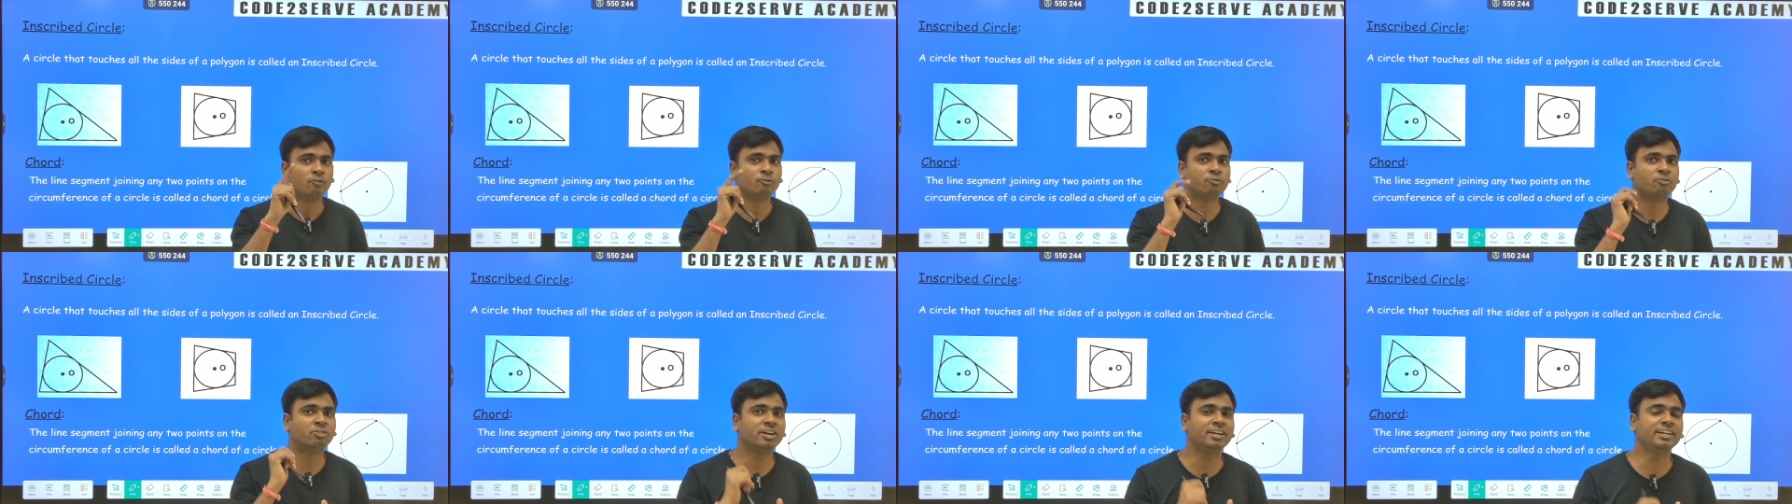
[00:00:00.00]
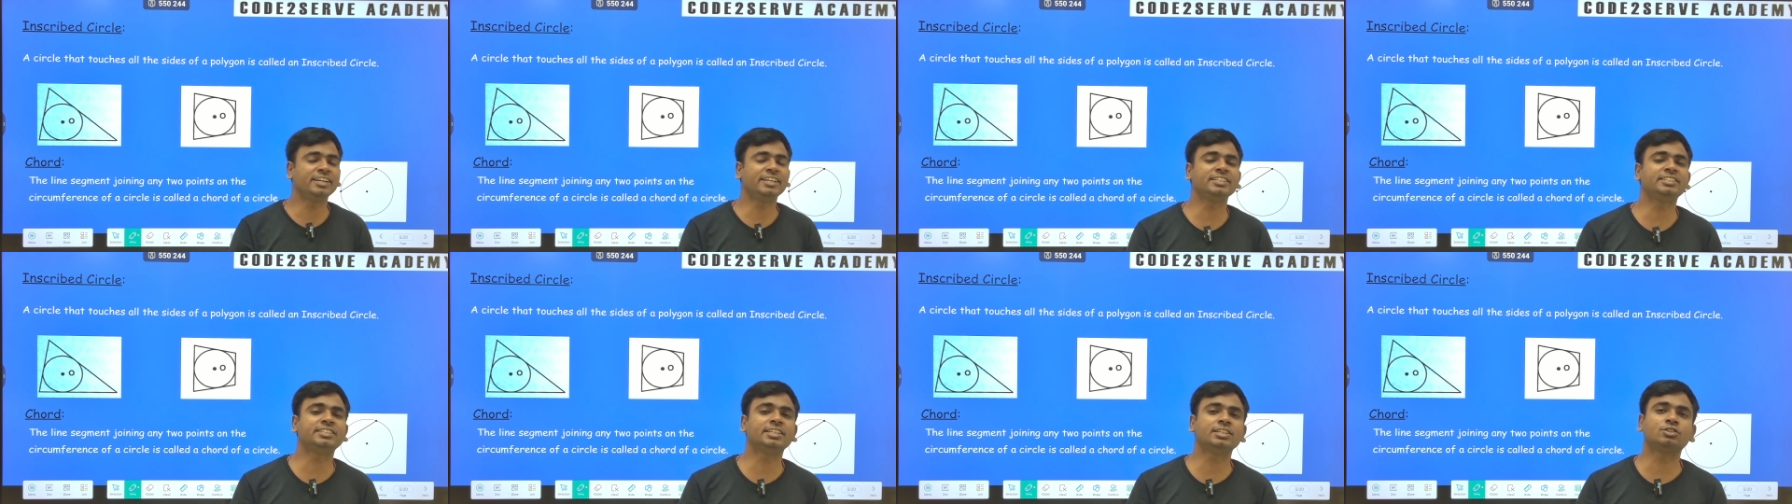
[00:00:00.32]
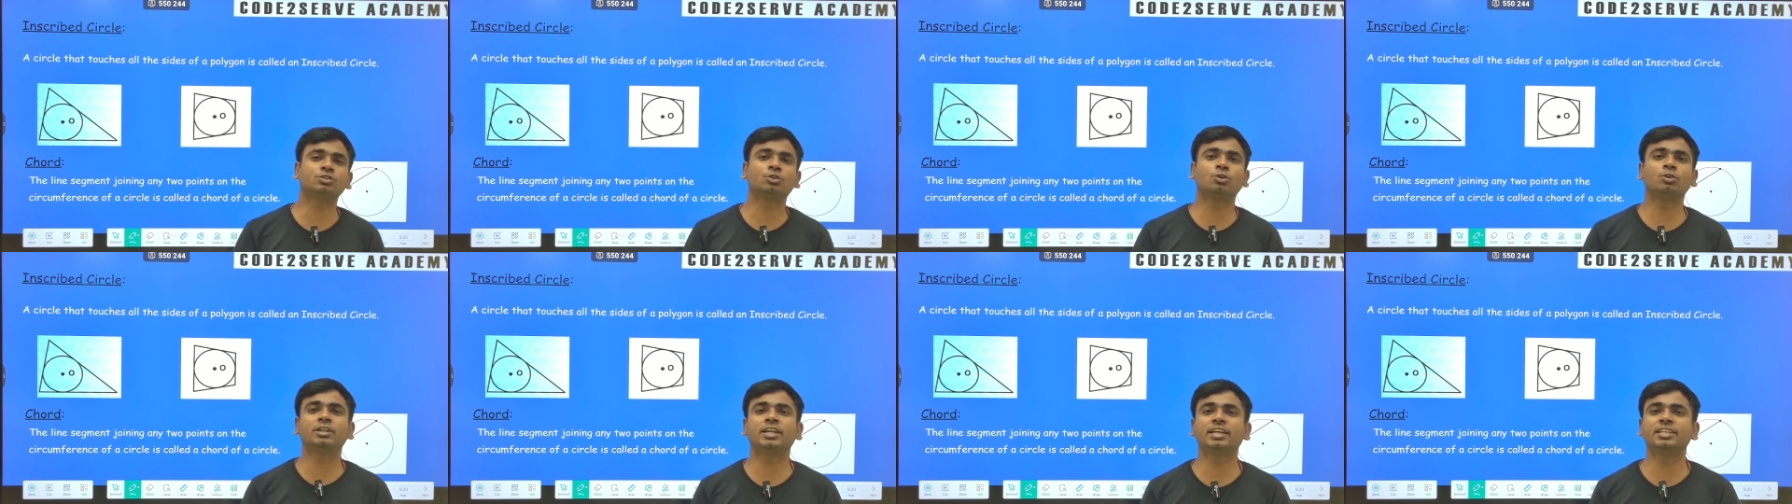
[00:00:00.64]
वर्टिसेस
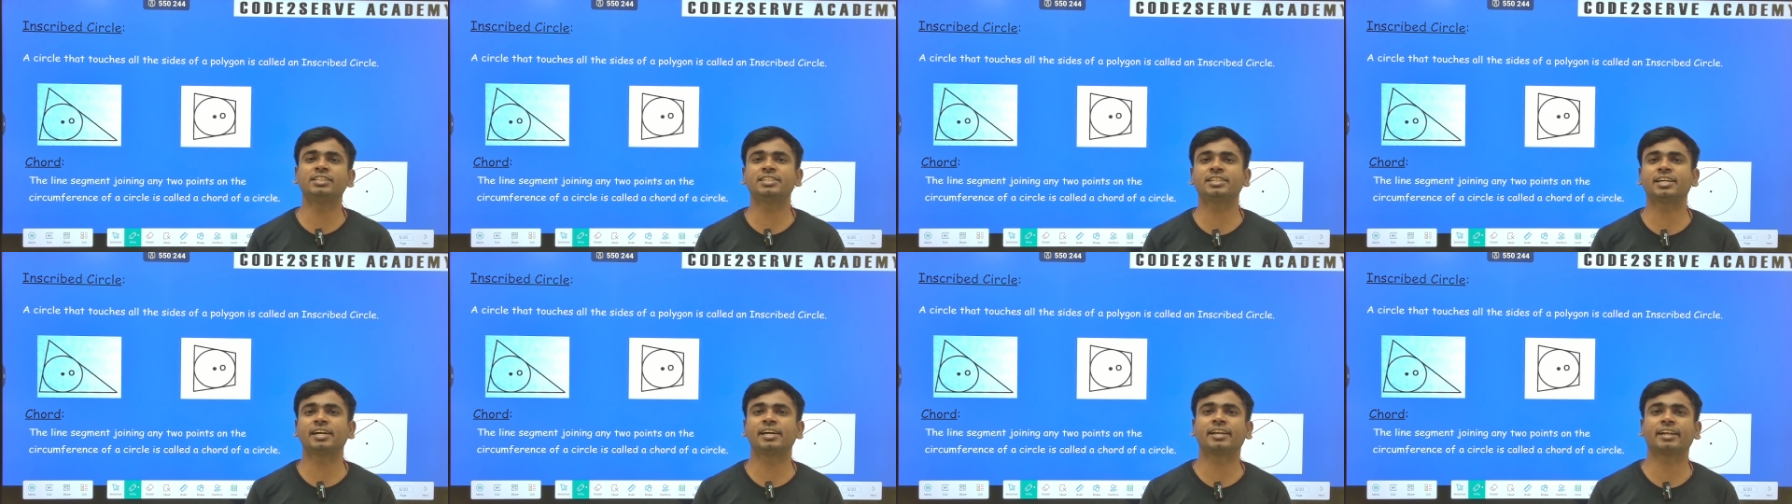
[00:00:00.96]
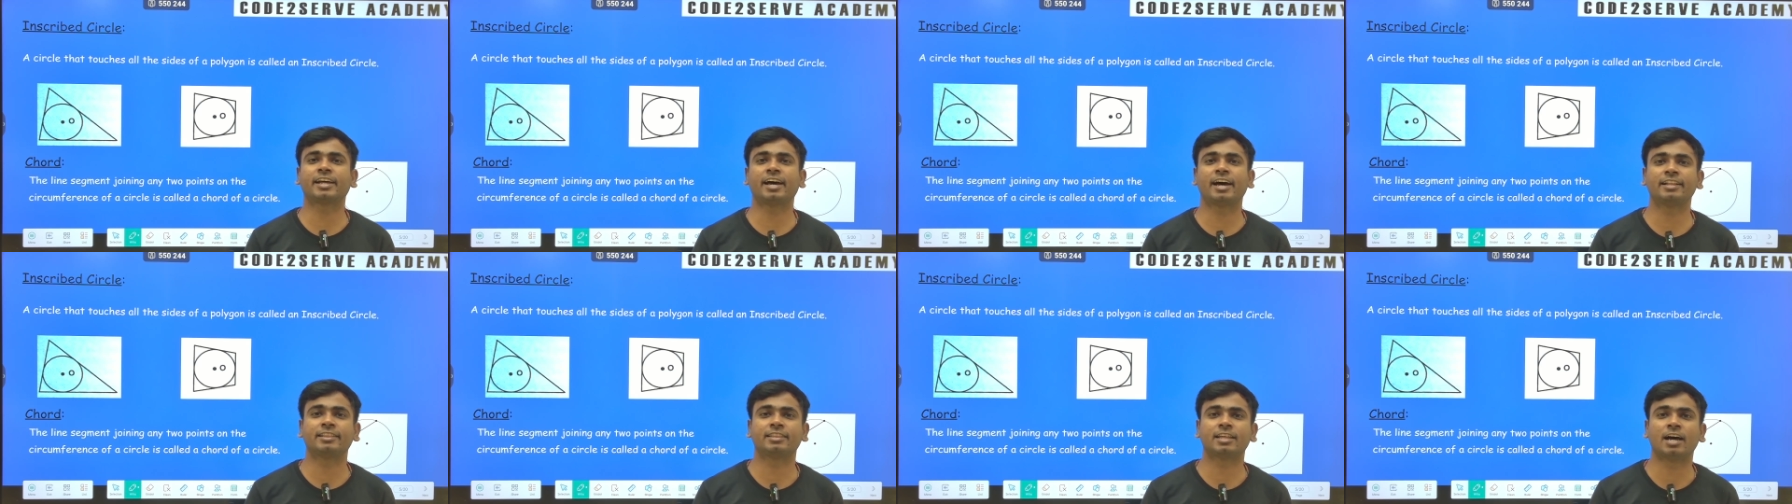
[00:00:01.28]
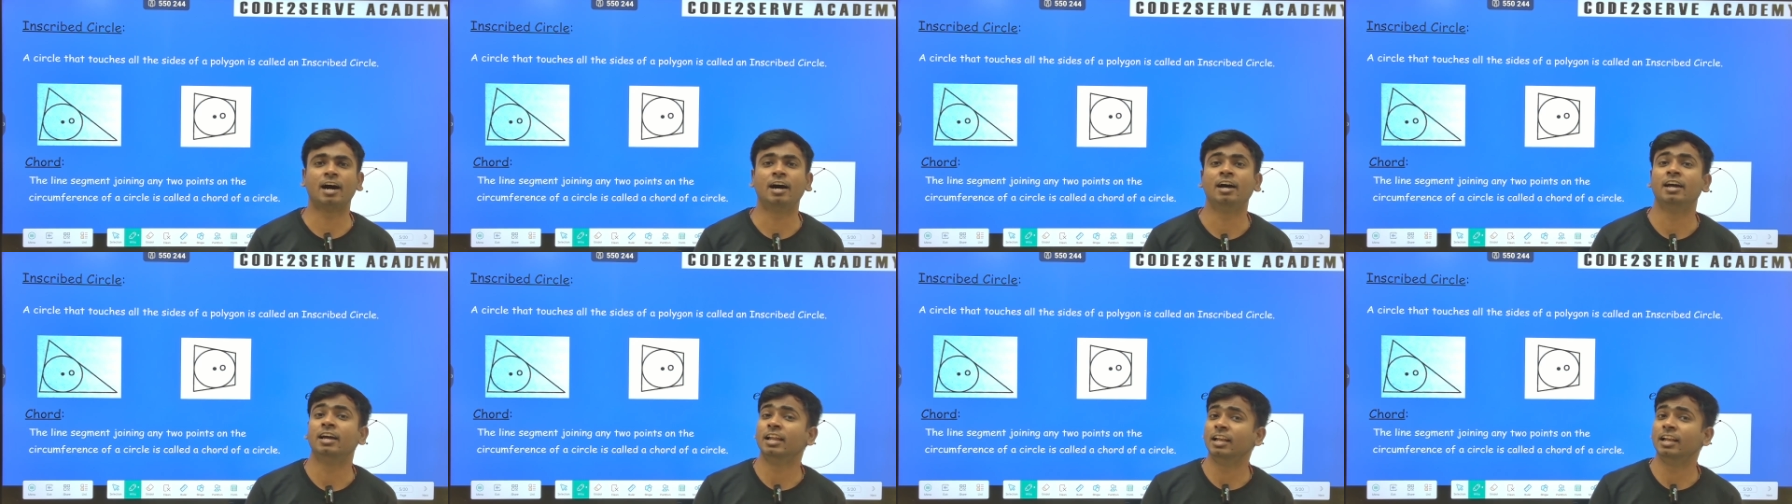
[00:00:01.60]
को टच कर रहा था